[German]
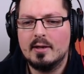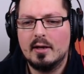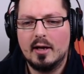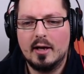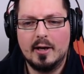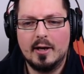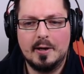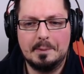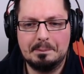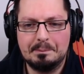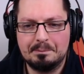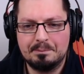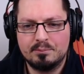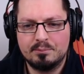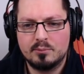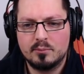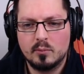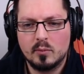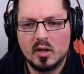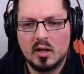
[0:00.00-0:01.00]
ähm,
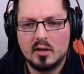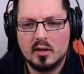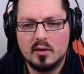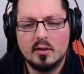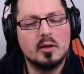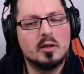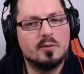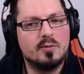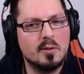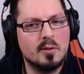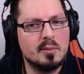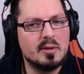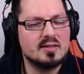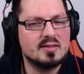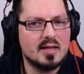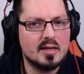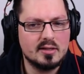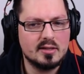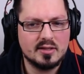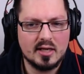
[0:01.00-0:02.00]
gefiel mir das
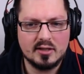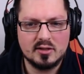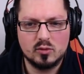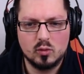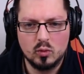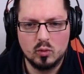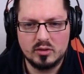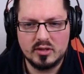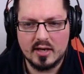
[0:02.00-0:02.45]
eigentlich echt gut.